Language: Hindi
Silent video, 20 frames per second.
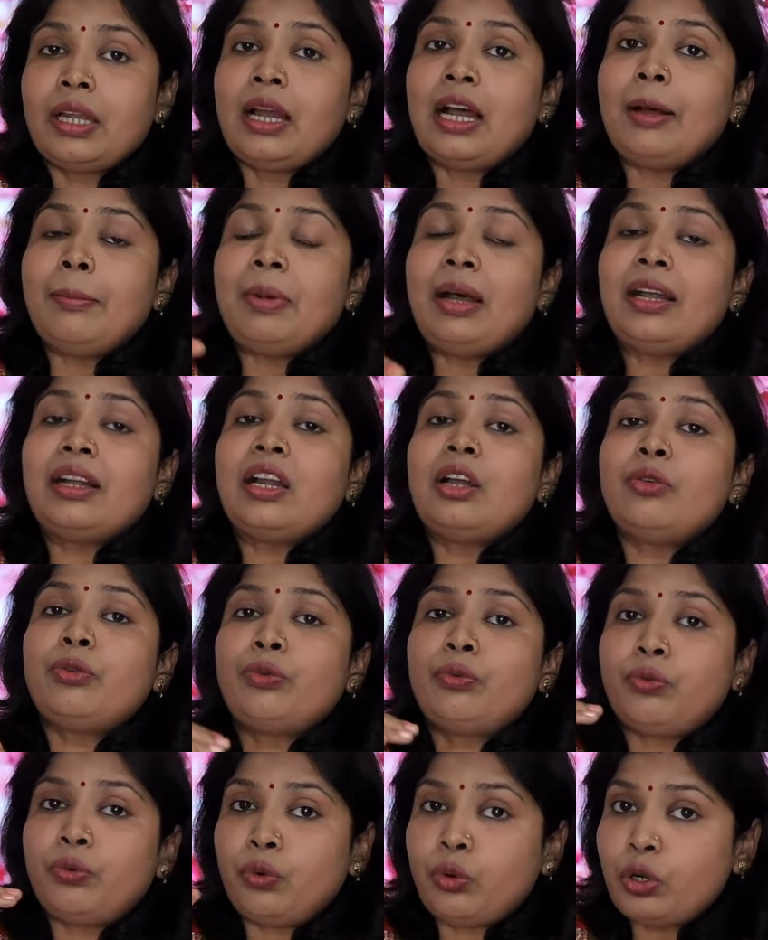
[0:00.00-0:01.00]
हमारा
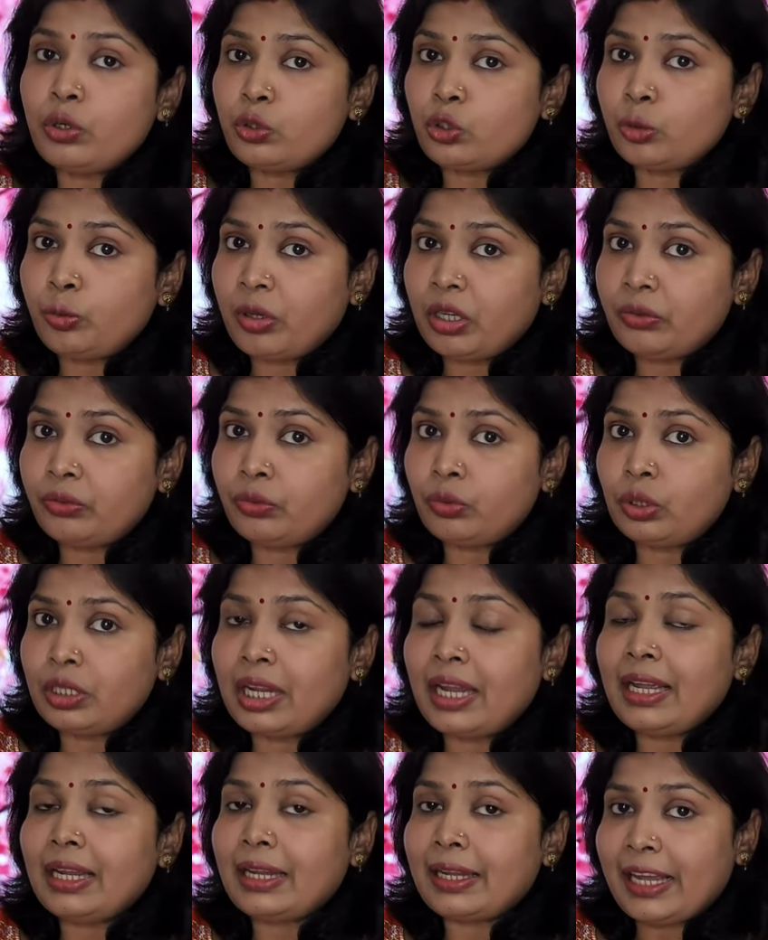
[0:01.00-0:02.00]
फोर्थ सुपर फूड
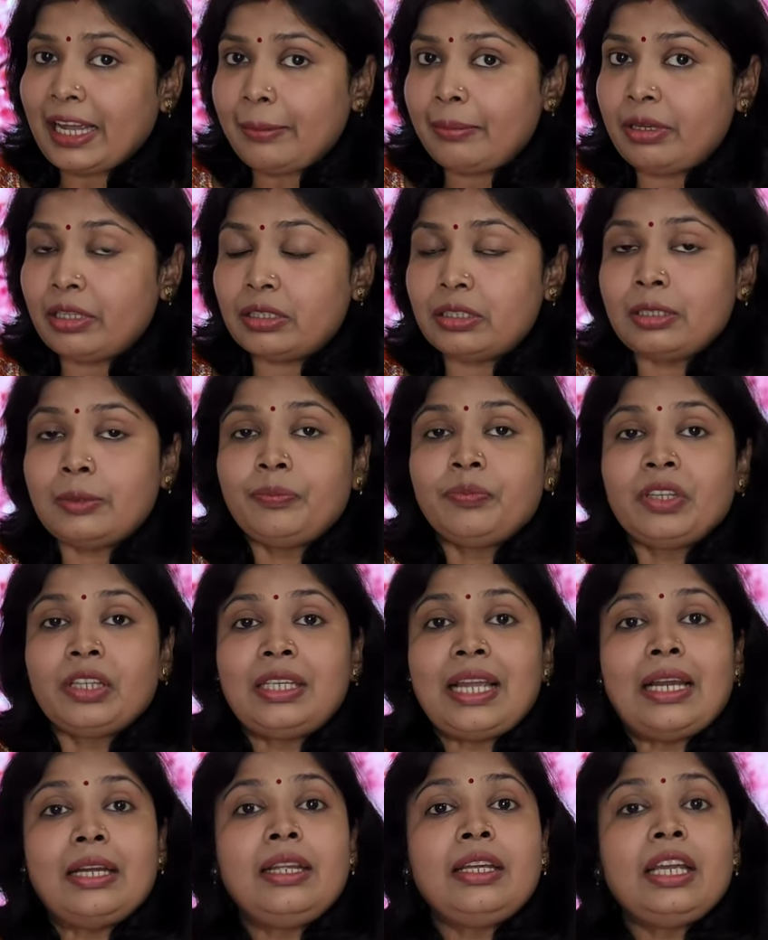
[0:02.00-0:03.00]
है कैबेज
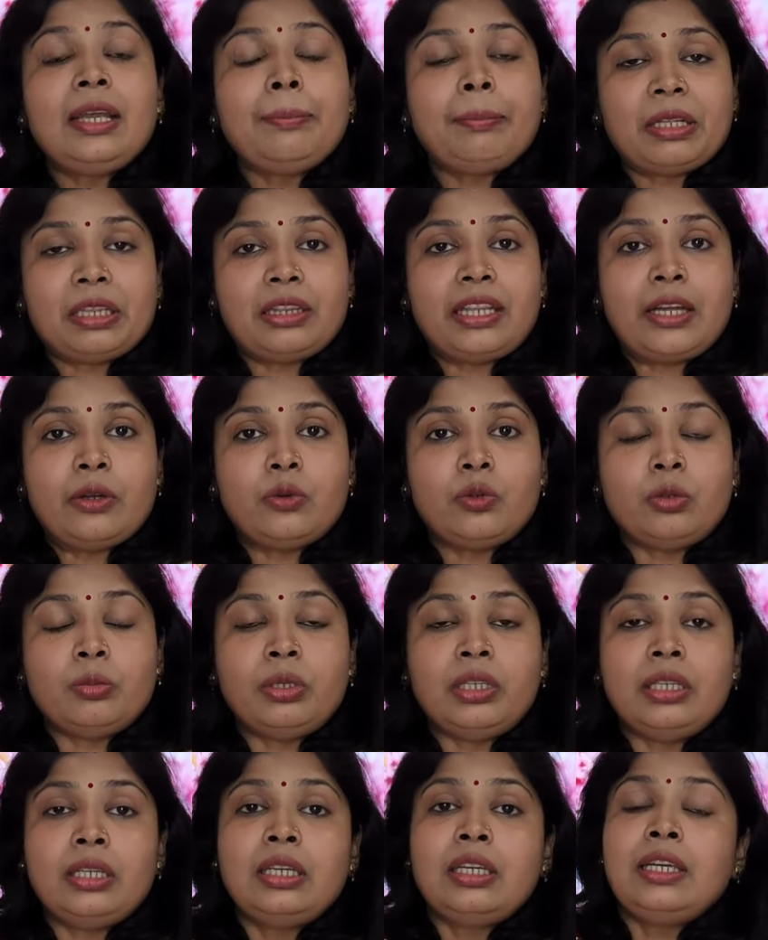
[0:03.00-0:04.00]
यानी कि पत्ता
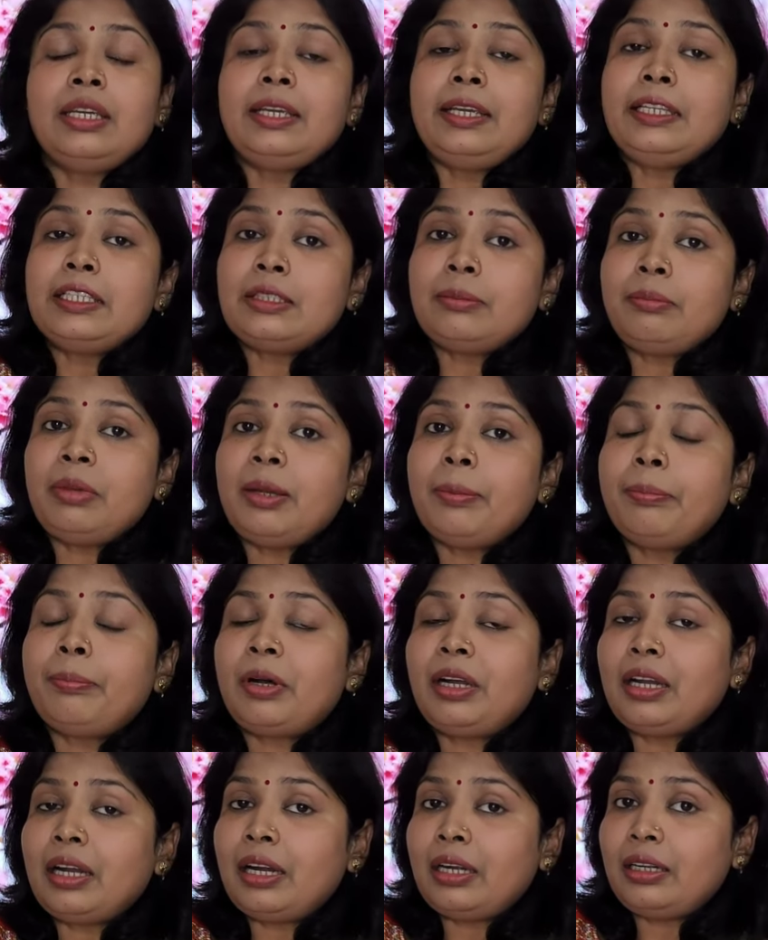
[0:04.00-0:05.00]
गोभी इसमें
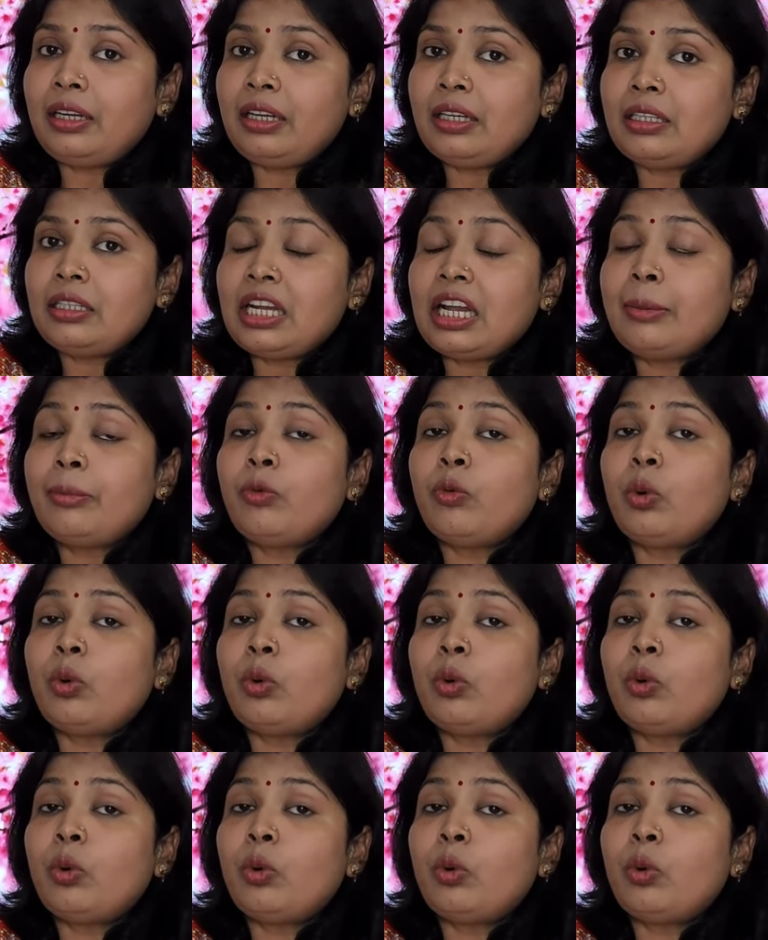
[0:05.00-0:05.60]
पर हंड्रेड ग्राम